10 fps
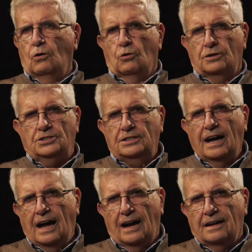
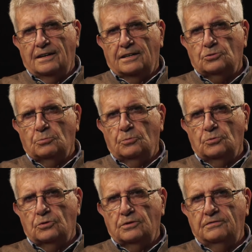originale da questo
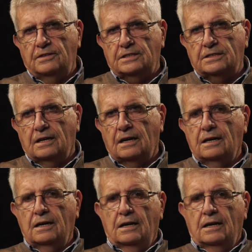punto di vista.